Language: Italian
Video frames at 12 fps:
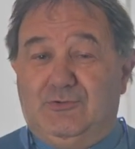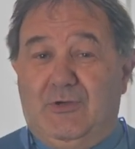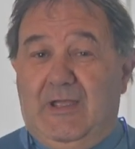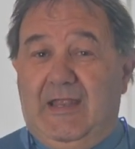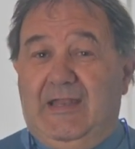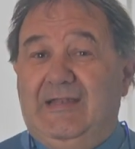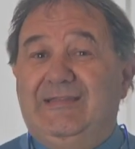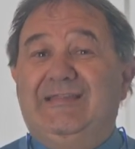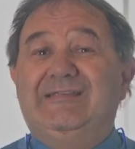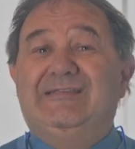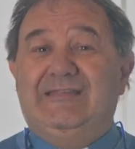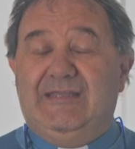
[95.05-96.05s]
cioè il
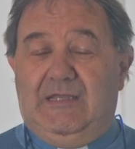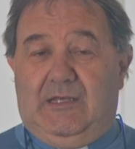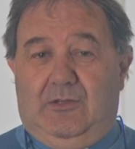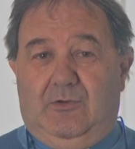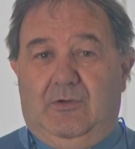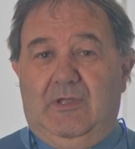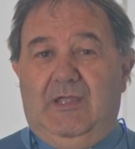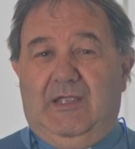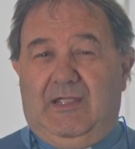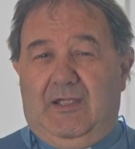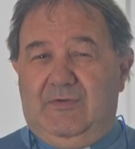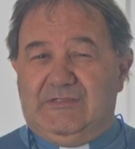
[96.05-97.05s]
desiderio
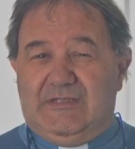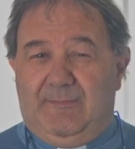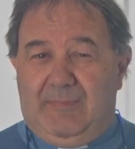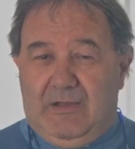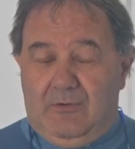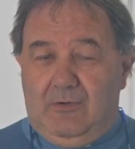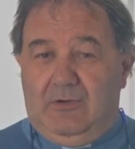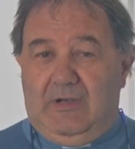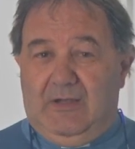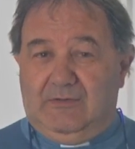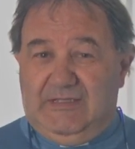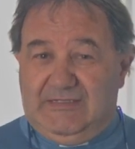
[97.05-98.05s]
che questa
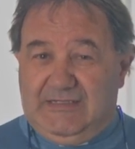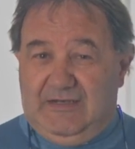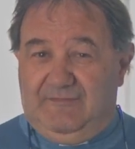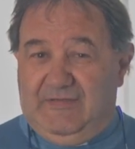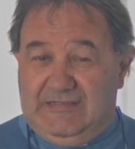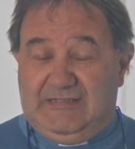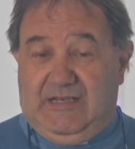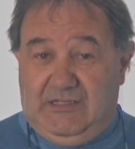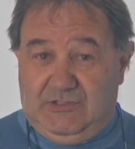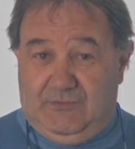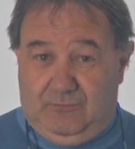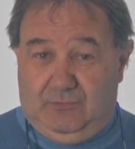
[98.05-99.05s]
parola di salvezza
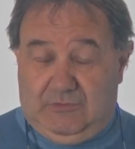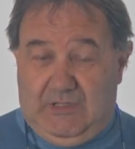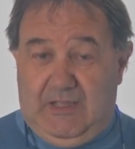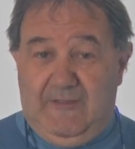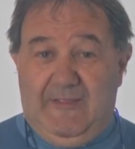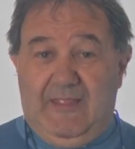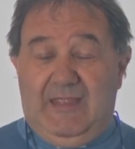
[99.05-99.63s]
ricevuta,